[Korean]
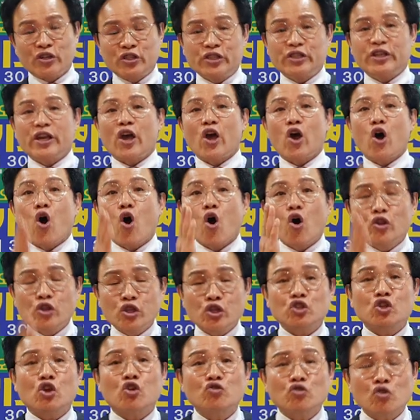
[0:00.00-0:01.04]
그게
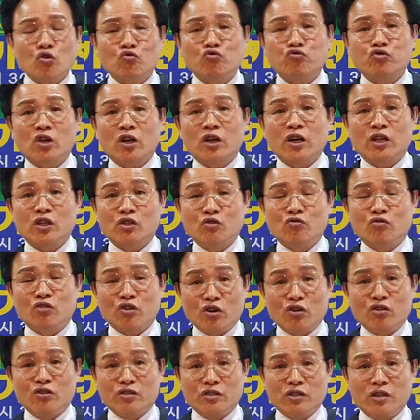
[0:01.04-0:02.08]
어디 성격 구절 가지고
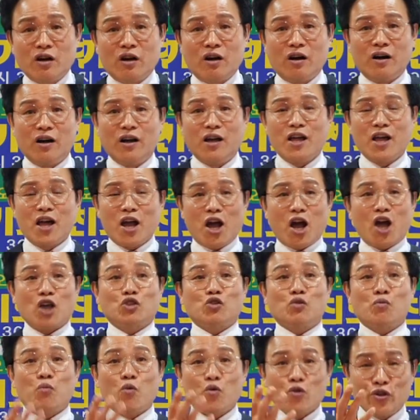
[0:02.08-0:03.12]
그러느냐?
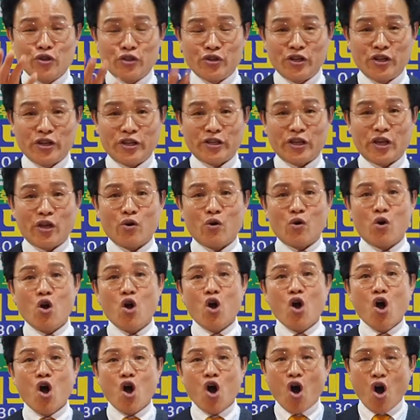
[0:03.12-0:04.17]
가서 보여드릴게요.
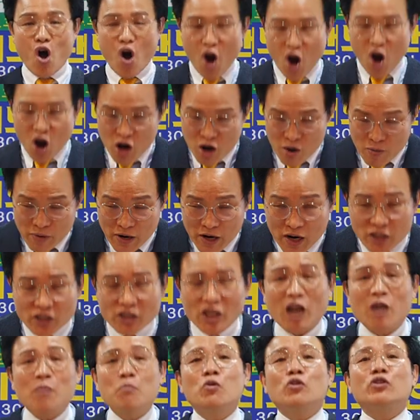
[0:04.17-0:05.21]
얼마나
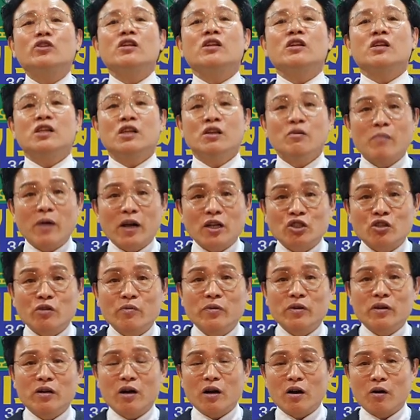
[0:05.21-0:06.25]
잘못된 그
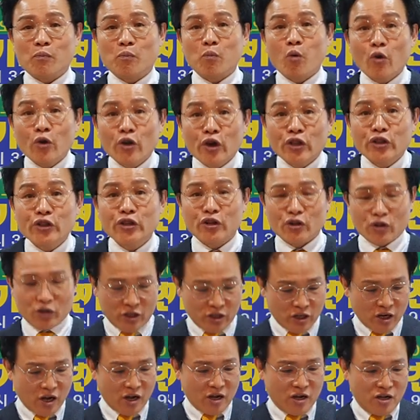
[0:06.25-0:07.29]
말씀인가 보여드려.
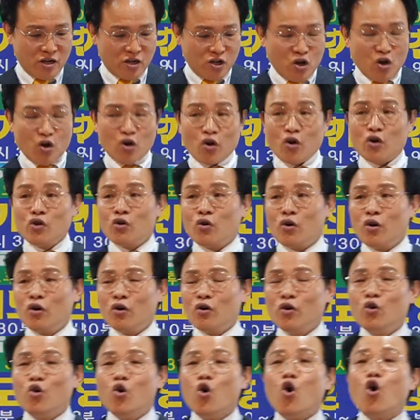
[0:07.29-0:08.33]
자, 어,
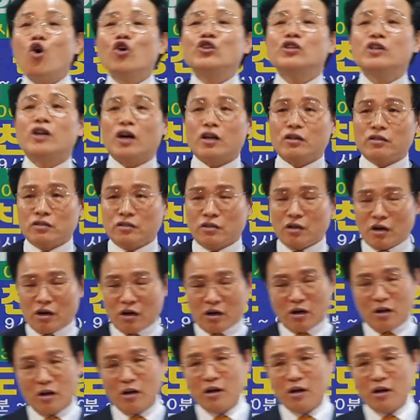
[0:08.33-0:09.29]
어디 가느냐?